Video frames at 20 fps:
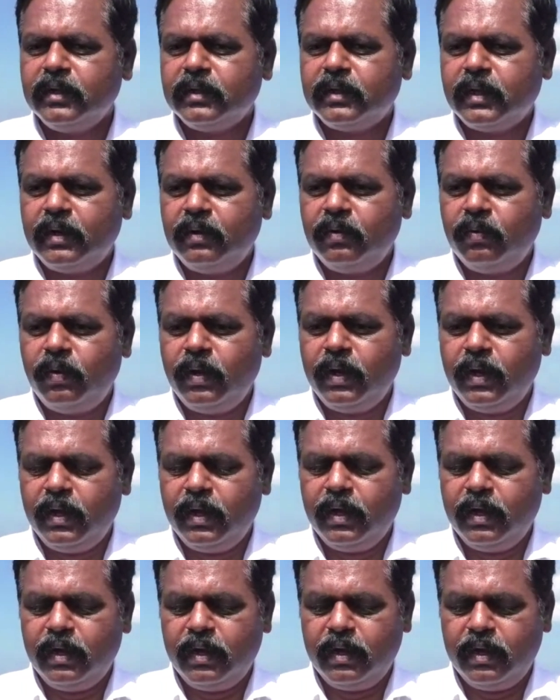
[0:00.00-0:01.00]
தன்னுடைய
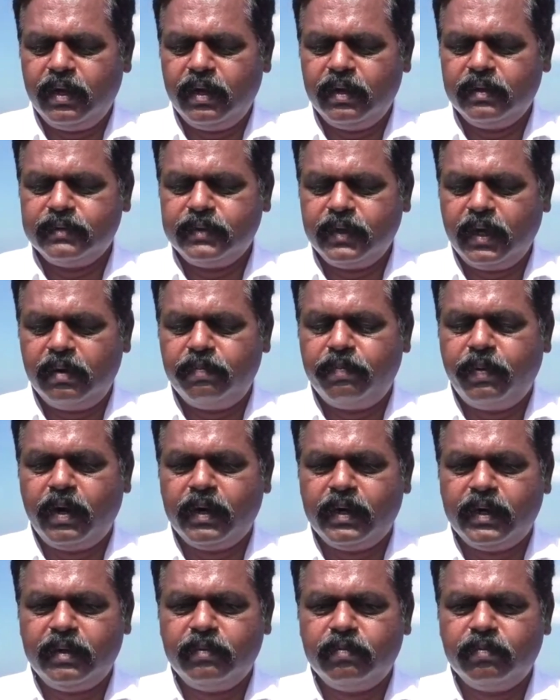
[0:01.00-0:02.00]

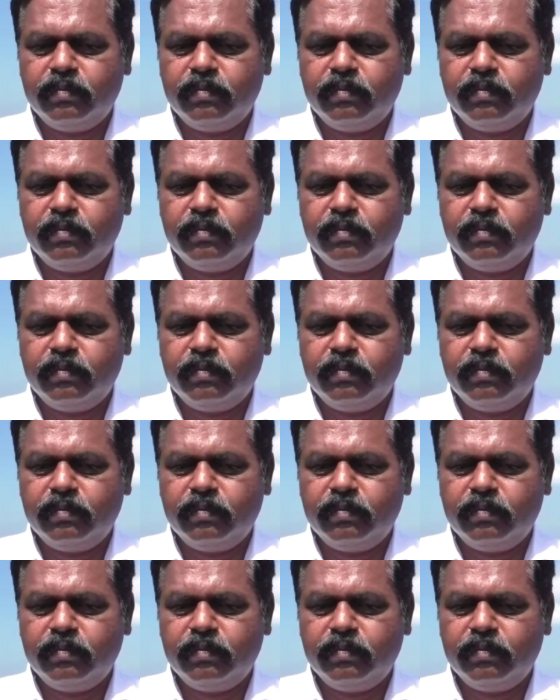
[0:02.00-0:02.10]
செயல்பாட்டை